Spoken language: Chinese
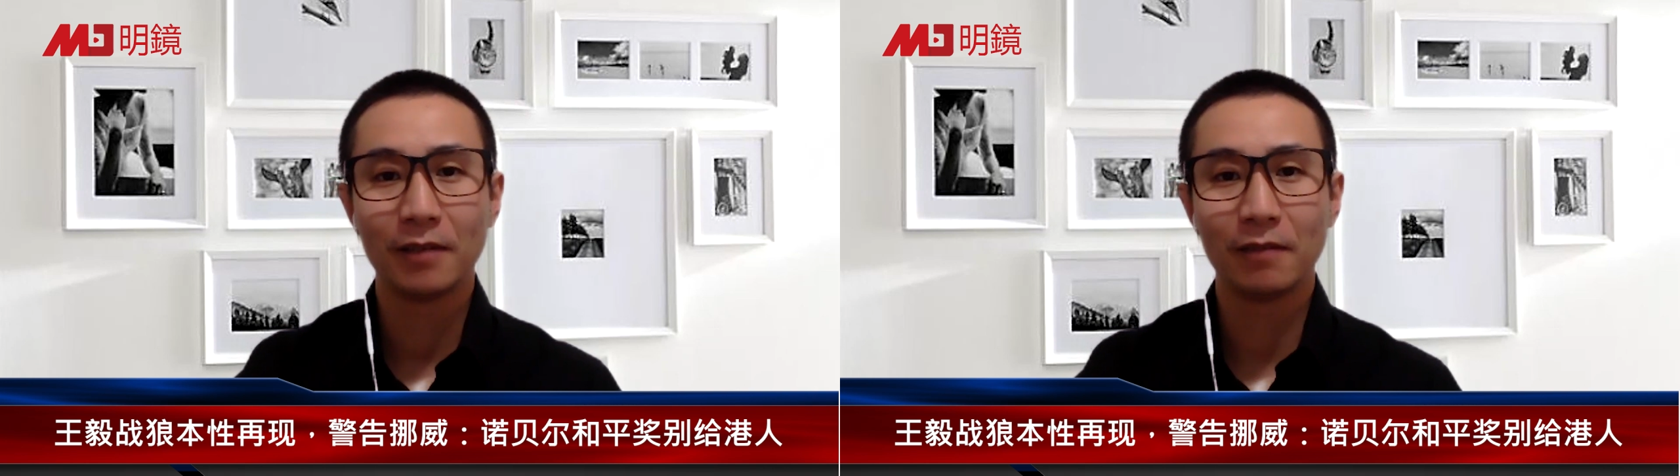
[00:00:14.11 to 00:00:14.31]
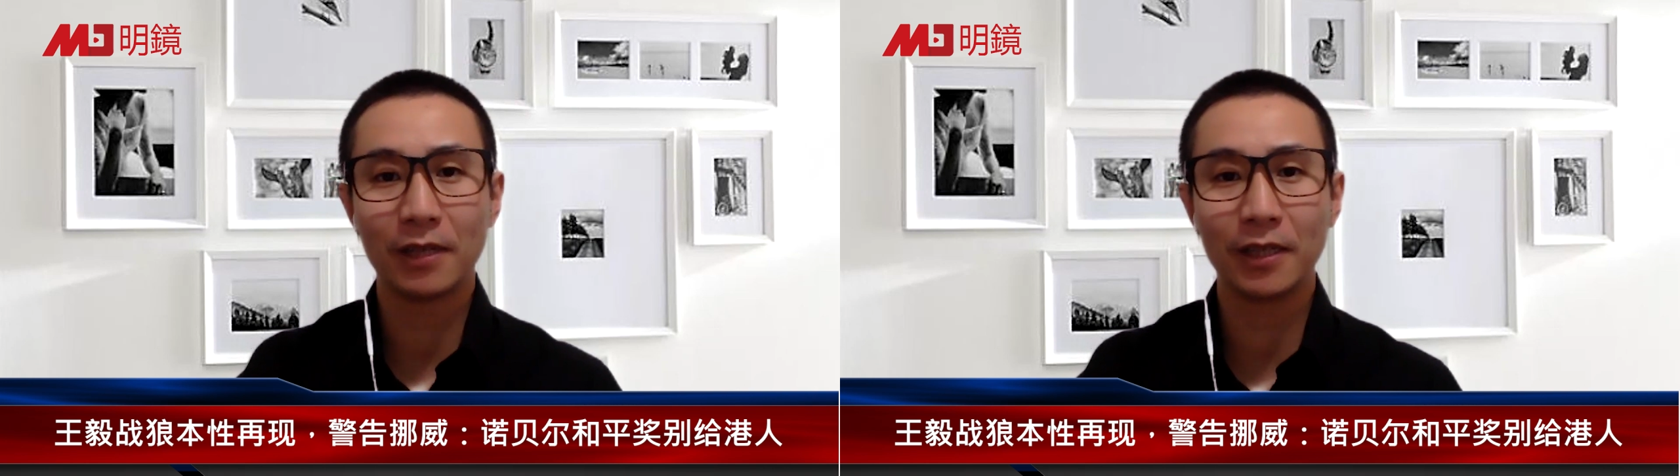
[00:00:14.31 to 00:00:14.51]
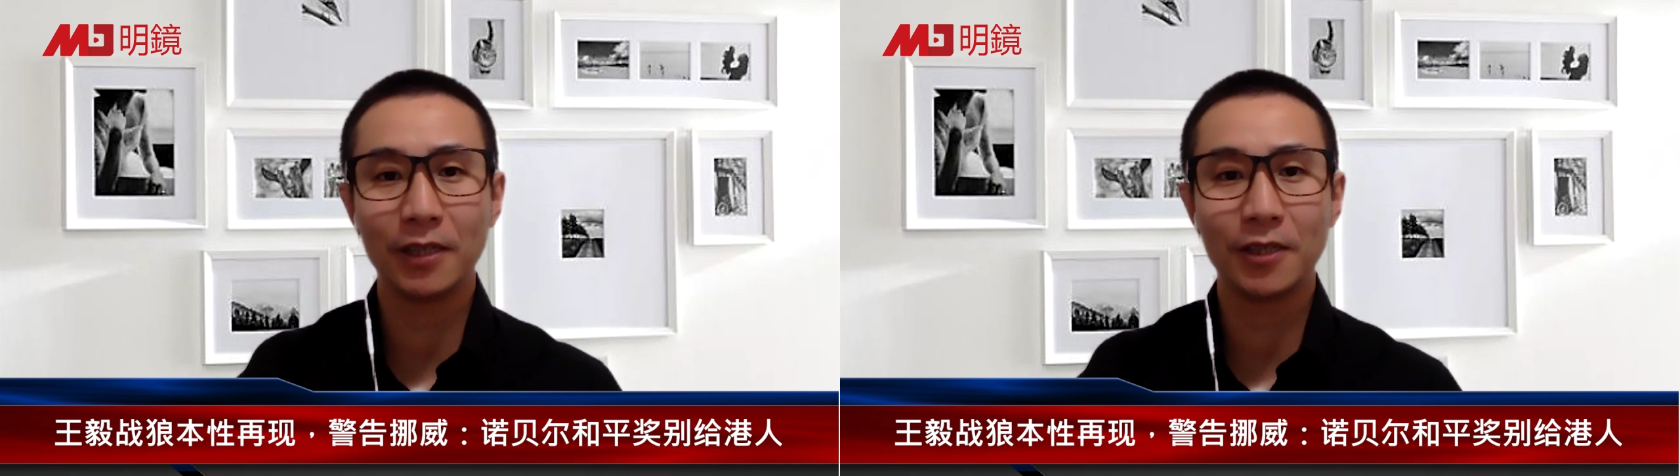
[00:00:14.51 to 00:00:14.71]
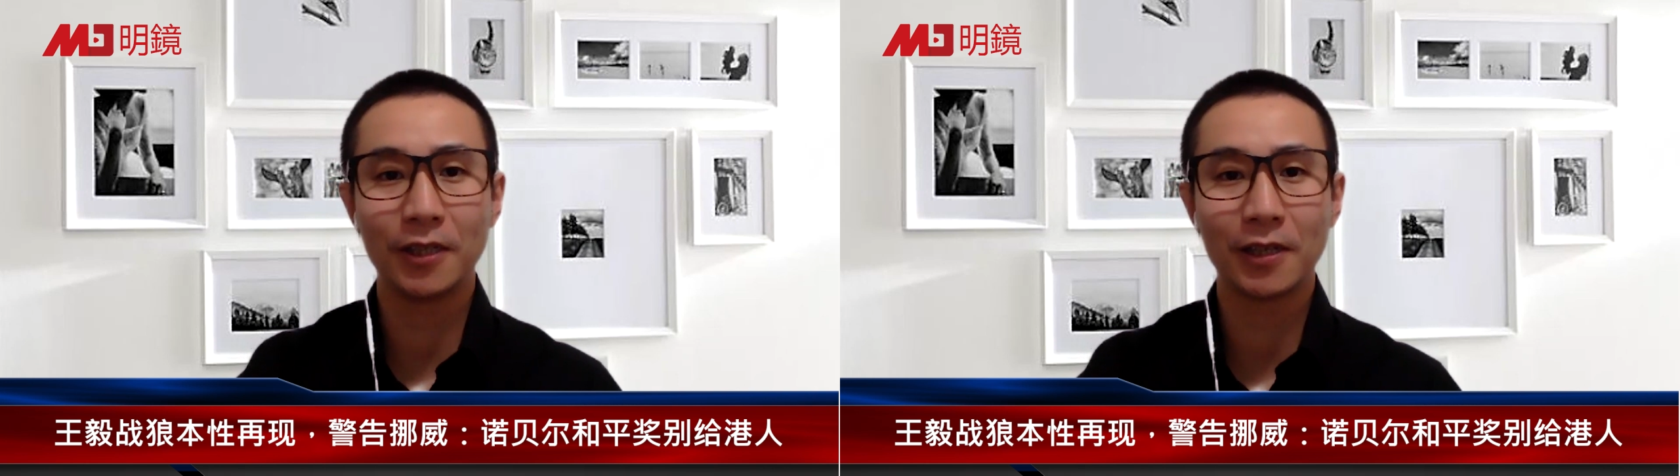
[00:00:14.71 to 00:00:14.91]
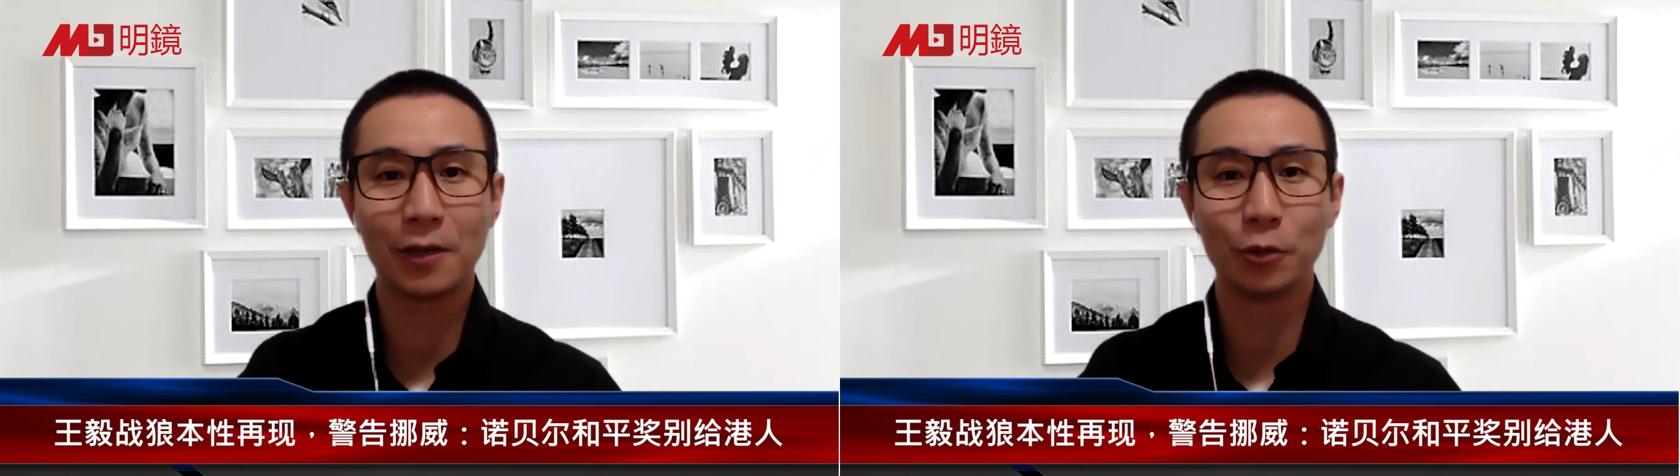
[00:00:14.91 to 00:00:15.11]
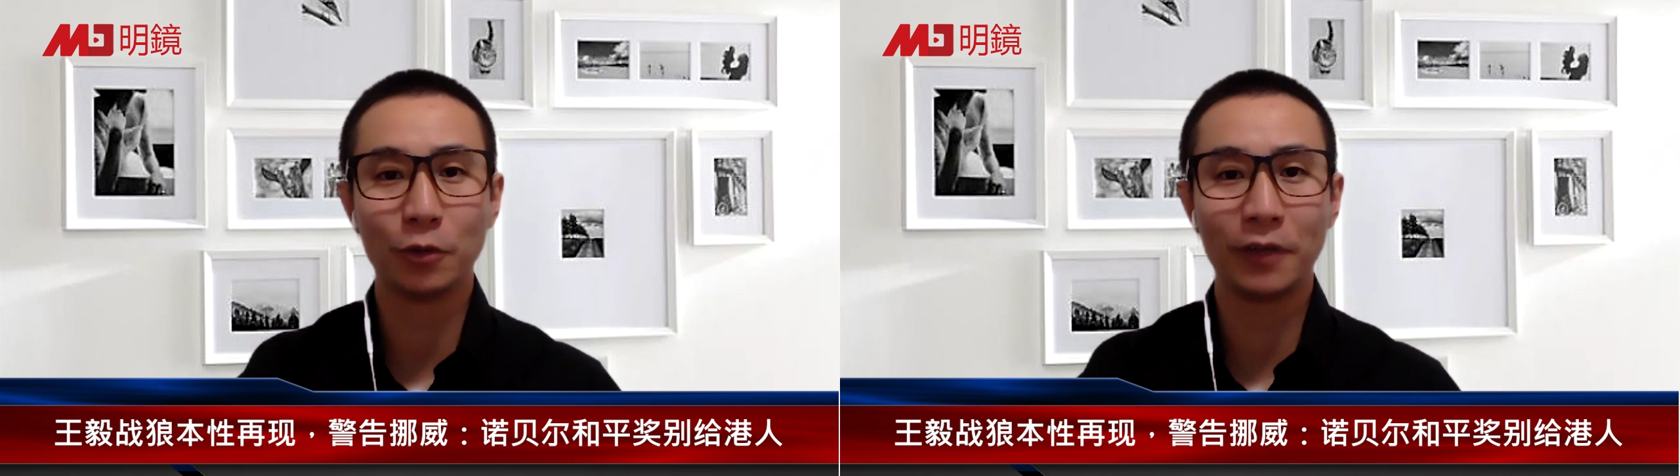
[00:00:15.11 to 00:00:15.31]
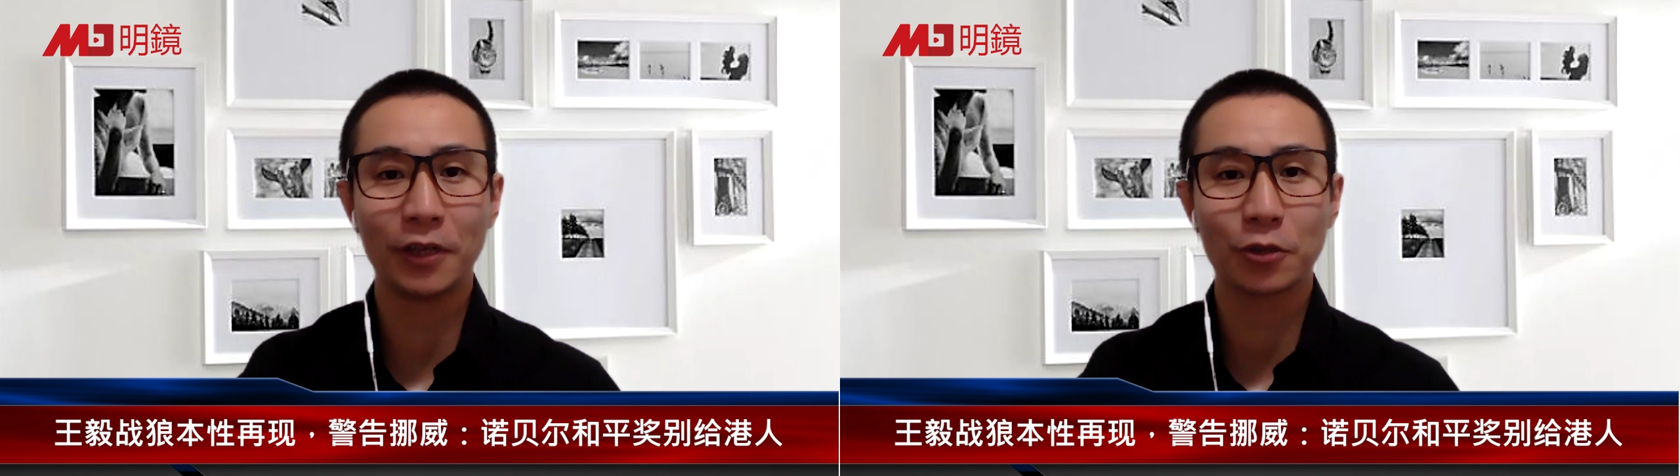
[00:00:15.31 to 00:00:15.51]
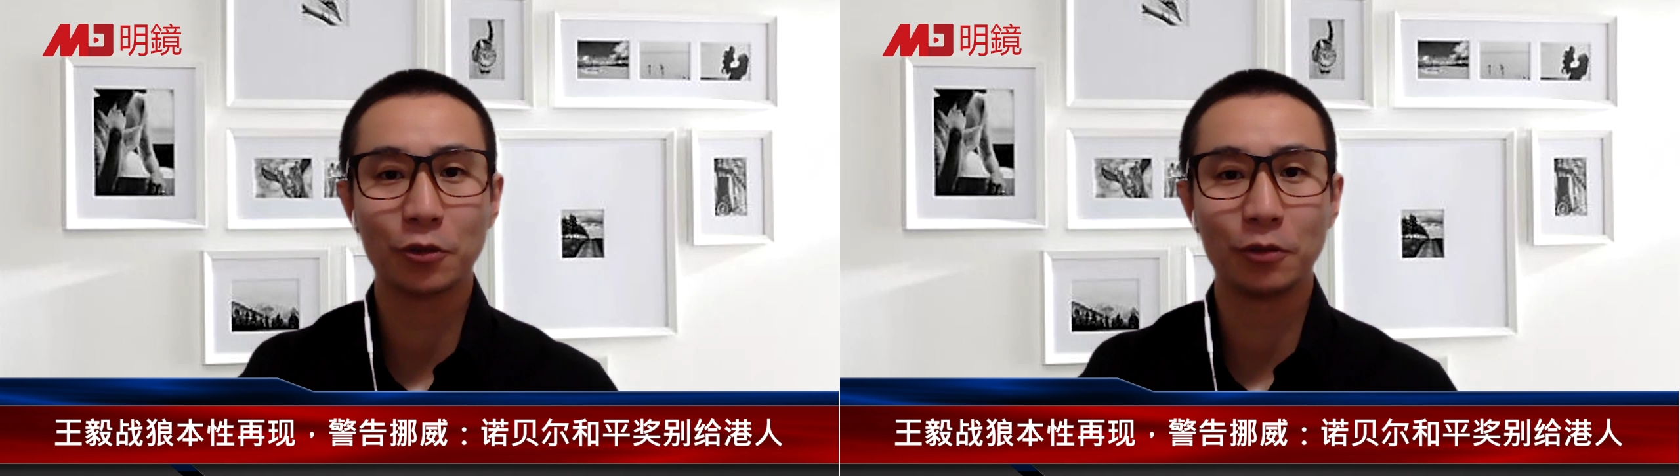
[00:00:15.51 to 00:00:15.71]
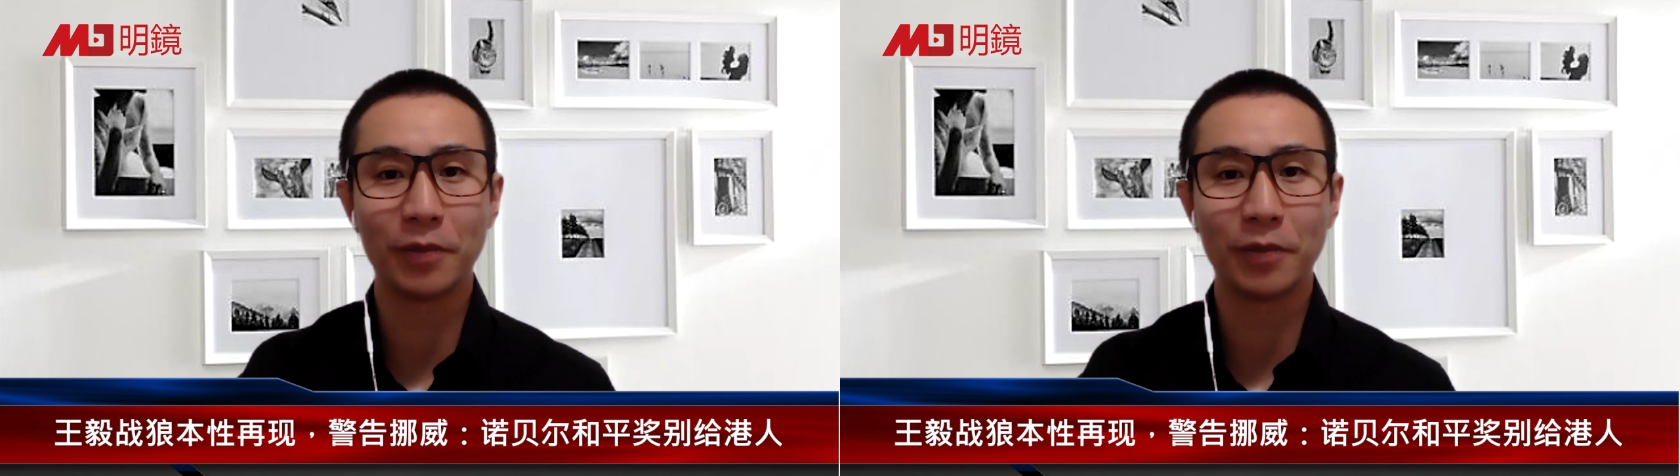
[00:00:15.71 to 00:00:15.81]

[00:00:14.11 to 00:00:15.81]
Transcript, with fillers: 王毅警告挪威说，